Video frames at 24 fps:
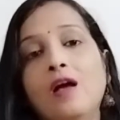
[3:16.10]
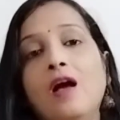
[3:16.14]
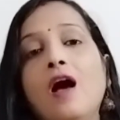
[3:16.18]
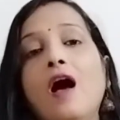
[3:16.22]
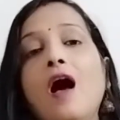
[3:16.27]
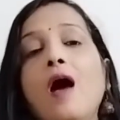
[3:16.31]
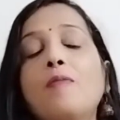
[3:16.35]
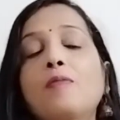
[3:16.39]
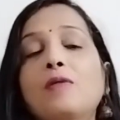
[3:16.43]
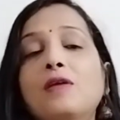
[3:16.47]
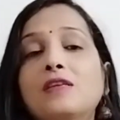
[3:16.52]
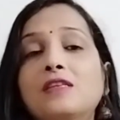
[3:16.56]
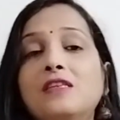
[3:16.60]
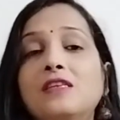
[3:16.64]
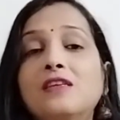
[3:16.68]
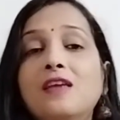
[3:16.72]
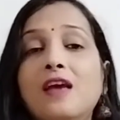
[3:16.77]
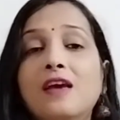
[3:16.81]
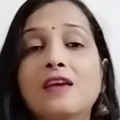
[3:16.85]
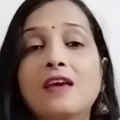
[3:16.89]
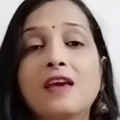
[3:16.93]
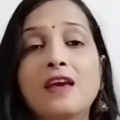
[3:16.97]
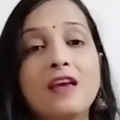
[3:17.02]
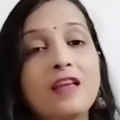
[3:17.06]
आप किसी के
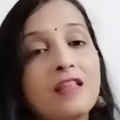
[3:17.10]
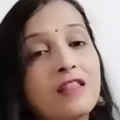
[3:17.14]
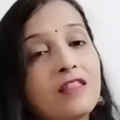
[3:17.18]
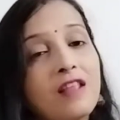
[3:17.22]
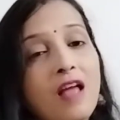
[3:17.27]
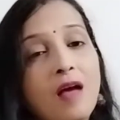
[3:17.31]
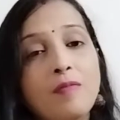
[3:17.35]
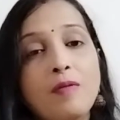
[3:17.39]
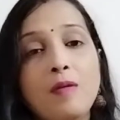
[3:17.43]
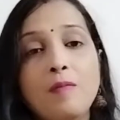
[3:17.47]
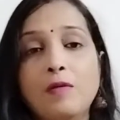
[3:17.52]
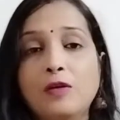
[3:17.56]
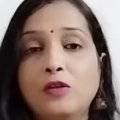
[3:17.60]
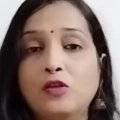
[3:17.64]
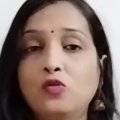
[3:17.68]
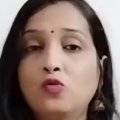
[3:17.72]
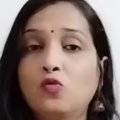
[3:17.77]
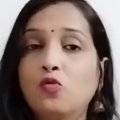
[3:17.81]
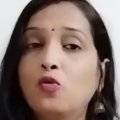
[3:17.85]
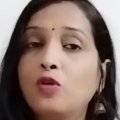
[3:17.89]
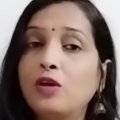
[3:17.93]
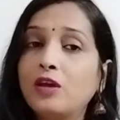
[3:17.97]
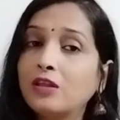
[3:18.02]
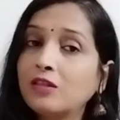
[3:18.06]
कि इतना भी मत
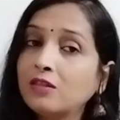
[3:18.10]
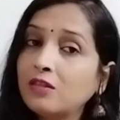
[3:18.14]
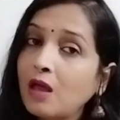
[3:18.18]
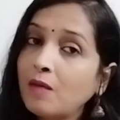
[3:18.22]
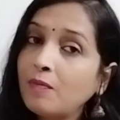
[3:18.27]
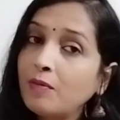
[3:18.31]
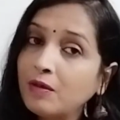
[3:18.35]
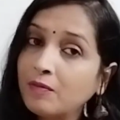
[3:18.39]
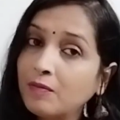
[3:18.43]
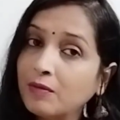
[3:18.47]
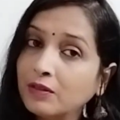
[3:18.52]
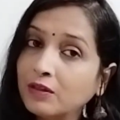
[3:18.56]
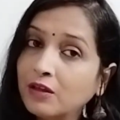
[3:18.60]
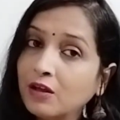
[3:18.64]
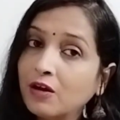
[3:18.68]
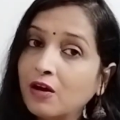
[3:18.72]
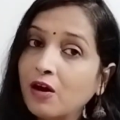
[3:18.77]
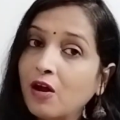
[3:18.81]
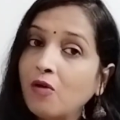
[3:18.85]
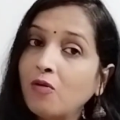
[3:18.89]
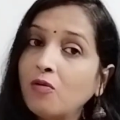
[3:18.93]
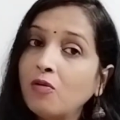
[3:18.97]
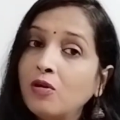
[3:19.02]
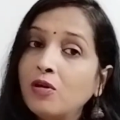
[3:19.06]
झुको इतना भी मत
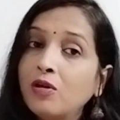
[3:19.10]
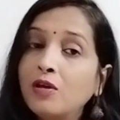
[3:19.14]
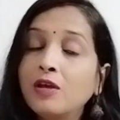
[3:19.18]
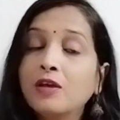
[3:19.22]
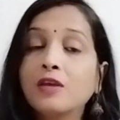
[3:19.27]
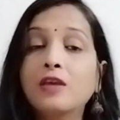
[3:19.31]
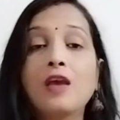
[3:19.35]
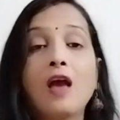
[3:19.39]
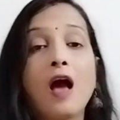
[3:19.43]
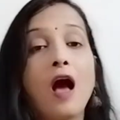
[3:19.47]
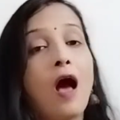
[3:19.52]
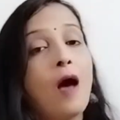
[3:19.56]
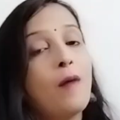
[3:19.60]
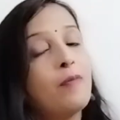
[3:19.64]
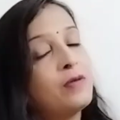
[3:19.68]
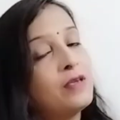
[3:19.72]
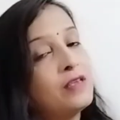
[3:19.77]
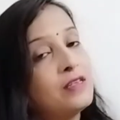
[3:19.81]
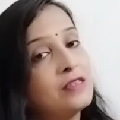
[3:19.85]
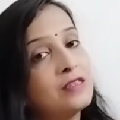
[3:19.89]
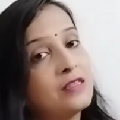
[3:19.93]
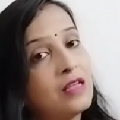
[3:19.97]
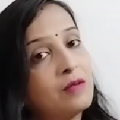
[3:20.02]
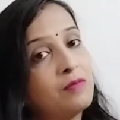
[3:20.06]
गिगड़ाओ कि आपकी
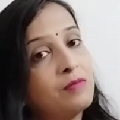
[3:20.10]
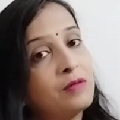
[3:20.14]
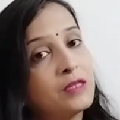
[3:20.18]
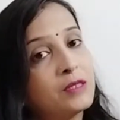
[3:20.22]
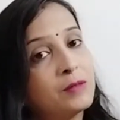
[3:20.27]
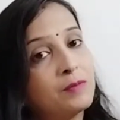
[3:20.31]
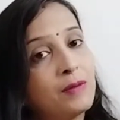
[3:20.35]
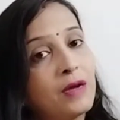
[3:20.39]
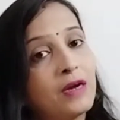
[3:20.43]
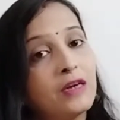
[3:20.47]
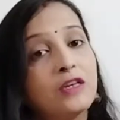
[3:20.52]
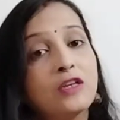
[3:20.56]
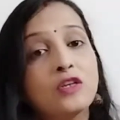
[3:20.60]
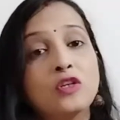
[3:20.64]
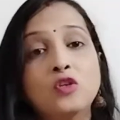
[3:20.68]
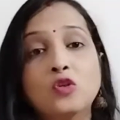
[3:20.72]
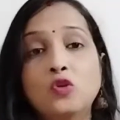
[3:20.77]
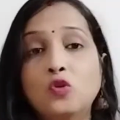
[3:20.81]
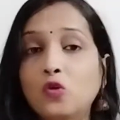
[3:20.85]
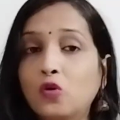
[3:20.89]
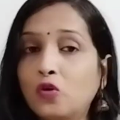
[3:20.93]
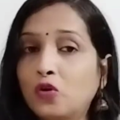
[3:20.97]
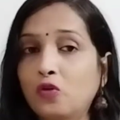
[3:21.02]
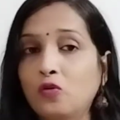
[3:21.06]
सेल्फ रिस्पेक्ट
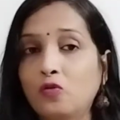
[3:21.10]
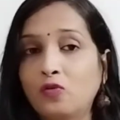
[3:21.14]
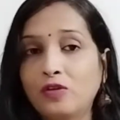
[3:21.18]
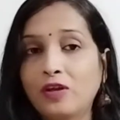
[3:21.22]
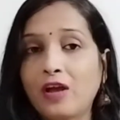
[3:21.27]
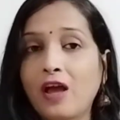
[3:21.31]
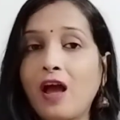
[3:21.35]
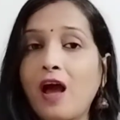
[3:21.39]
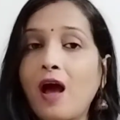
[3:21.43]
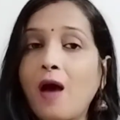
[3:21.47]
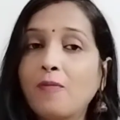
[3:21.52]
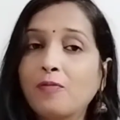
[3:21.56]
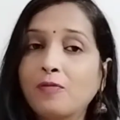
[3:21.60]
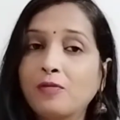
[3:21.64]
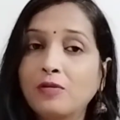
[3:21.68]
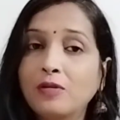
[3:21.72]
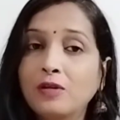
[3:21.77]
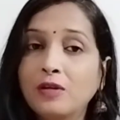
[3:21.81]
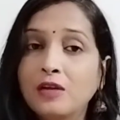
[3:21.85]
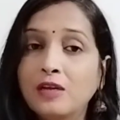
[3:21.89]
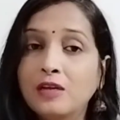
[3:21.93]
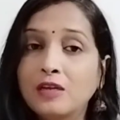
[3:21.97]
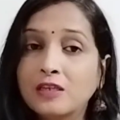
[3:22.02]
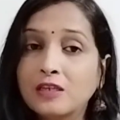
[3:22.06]
छोटी हो जाए आपको
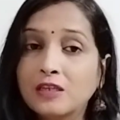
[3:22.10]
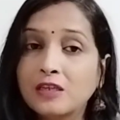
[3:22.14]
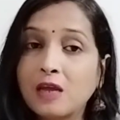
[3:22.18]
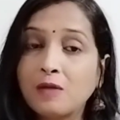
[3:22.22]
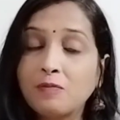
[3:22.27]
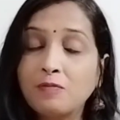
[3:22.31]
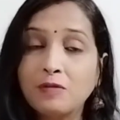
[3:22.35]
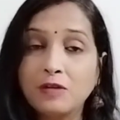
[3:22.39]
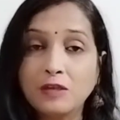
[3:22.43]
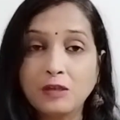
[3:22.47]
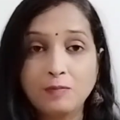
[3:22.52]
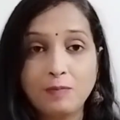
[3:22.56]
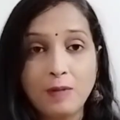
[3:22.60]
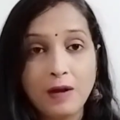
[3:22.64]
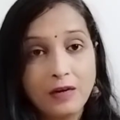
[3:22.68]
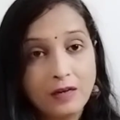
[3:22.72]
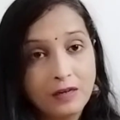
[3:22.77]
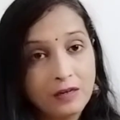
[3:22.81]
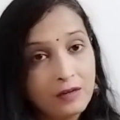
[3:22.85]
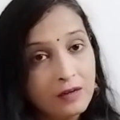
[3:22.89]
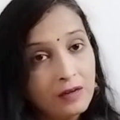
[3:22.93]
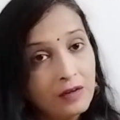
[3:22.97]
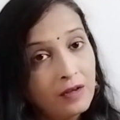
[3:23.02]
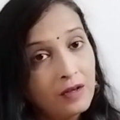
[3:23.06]
सेल्फ रिस्पेक्ट
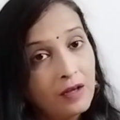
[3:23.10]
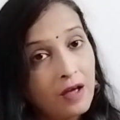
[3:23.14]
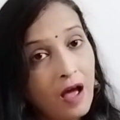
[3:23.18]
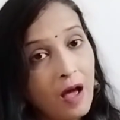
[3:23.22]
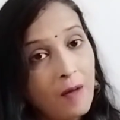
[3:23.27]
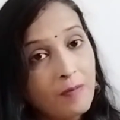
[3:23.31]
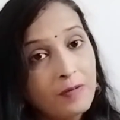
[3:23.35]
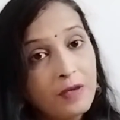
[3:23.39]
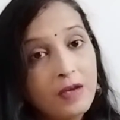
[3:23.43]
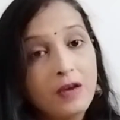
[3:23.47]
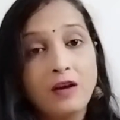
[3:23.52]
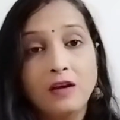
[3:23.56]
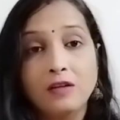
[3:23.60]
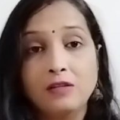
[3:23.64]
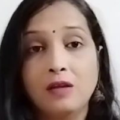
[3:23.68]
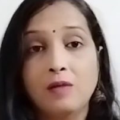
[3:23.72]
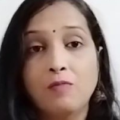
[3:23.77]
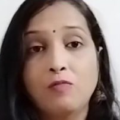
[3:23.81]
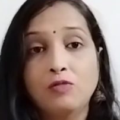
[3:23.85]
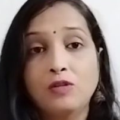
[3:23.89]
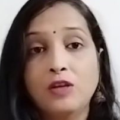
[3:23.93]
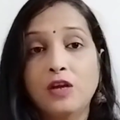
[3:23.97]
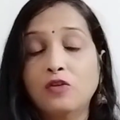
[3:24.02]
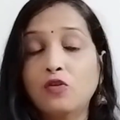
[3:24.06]
आपकी ख़त्म
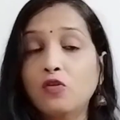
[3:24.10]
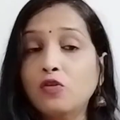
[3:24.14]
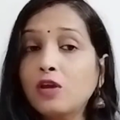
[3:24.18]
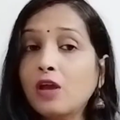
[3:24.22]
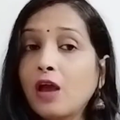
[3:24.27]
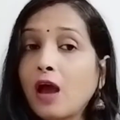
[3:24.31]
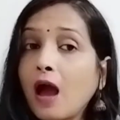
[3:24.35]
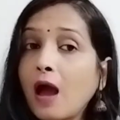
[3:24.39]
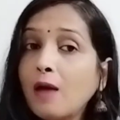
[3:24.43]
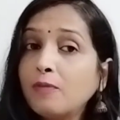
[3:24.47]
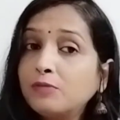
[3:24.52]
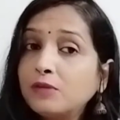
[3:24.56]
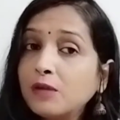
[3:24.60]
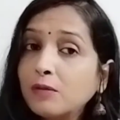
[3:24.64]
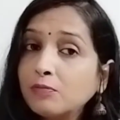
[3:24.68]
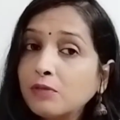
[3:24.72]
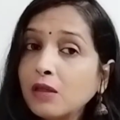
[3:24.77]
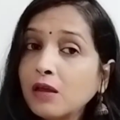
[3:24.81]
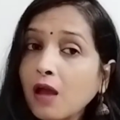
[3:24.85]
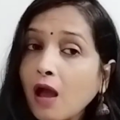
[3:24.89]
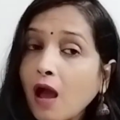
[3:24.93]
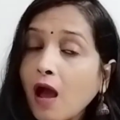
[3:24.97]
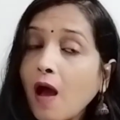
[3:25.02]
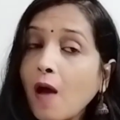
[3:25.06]
हो जाए क्योंकि आप जब
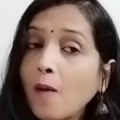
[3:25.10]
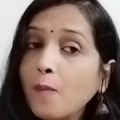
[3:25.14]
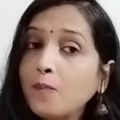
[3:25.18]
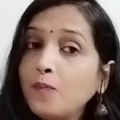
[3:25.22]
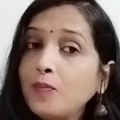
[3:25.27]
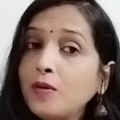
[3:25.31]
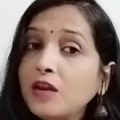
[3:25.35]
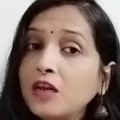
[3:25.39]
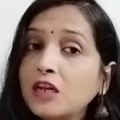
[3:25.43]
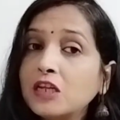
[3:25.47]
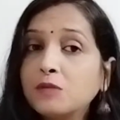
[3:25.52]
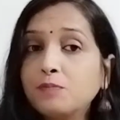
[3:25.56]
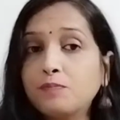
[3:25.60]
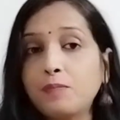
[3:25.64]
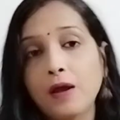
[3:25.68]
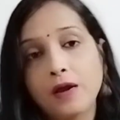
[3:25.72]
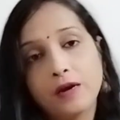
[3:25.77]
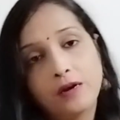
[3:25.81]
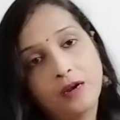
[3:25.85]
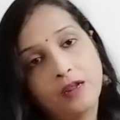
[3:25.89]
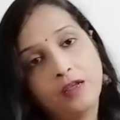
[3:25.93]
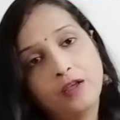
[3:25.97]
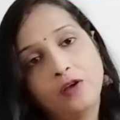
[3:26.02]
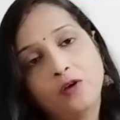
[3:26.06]
तक अपनी रिस्पेक्ट
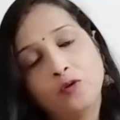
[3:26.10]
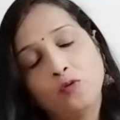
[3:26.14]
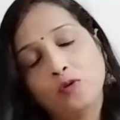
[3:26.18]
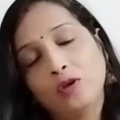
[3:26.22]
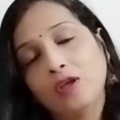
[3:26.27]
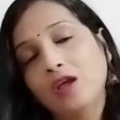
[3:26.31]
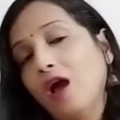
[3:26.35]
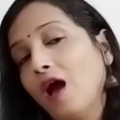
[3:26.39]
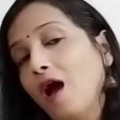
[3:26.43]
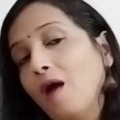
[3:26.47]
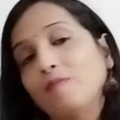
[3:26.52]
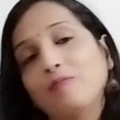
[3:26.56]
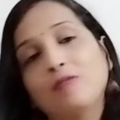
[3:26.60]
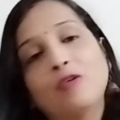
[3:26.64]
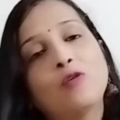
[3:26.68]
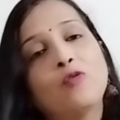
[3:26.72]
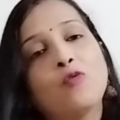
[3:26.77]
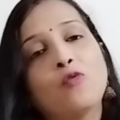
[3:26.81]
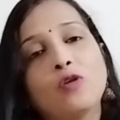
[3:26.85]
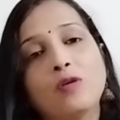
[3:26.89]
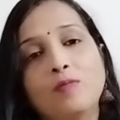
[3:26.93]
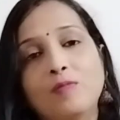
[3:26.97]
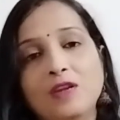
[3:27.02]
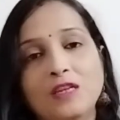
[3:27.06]
नहीं करोगे आपकी
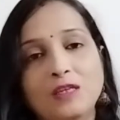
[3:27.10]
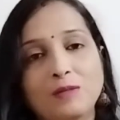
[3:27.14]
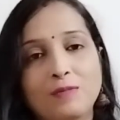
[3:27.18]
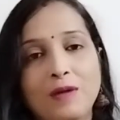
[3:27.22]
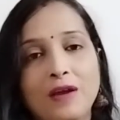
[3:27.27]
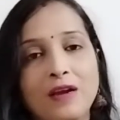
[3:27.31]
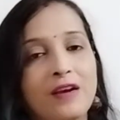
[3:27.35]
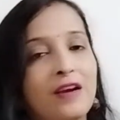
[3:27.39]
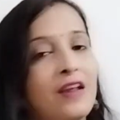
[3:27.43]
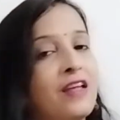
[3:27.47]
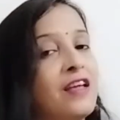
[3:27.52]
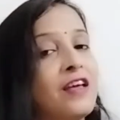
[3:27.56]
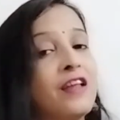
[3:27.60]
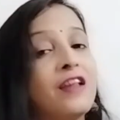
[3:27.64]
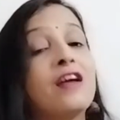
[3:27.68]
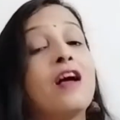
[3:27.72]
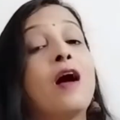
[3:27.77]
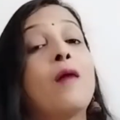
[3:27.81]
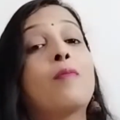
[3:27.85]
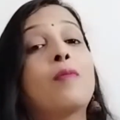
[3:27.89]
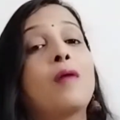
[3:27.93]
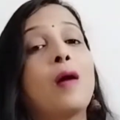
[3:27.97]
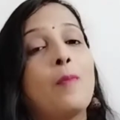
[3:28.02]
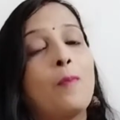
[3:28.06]
कोई भी रिस्पेक्ट नहीं करेगा
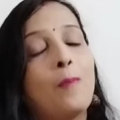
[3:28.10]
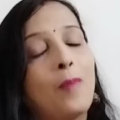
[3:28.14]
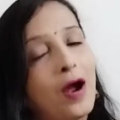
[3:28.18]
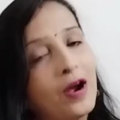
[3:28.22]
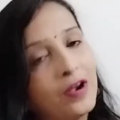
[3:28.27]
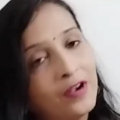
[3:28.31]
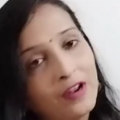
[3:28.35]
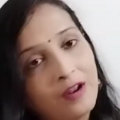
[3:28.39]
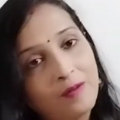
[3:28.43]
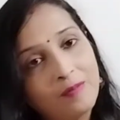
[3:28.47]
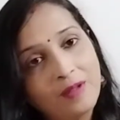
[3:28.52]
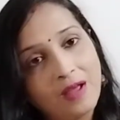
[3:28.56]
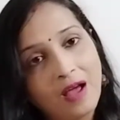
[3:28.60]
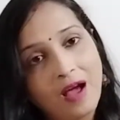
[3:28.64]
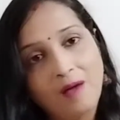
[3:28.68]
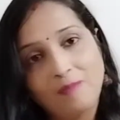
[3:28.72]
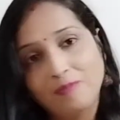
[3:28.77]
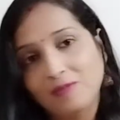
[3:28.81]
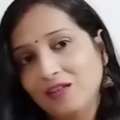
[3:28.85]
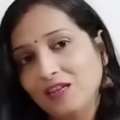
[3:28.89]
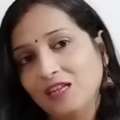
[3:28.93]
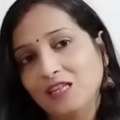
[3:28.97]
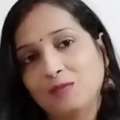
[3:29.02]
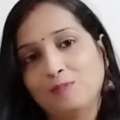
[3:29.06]
आपका पार्टनर भी
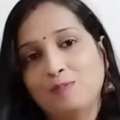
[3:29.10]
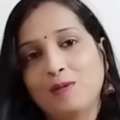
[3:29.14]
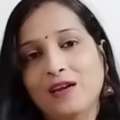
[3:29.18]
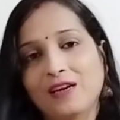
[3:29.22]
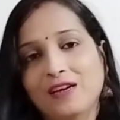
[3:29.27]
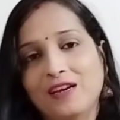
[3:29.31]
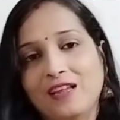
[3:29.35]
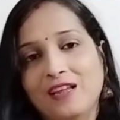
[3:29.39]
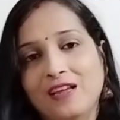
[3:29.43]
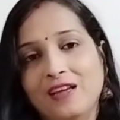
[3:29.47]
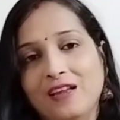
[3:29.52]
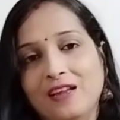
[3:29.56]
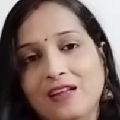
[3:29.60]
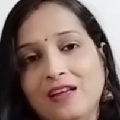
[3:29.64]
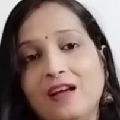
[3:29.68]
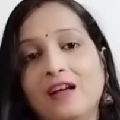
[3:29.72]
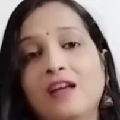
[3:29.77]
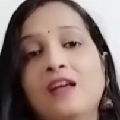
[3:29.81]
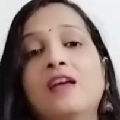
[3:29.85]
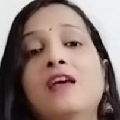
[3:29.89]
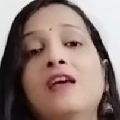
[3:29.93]
आपकी रिस्पेक्ट नहीं करेगा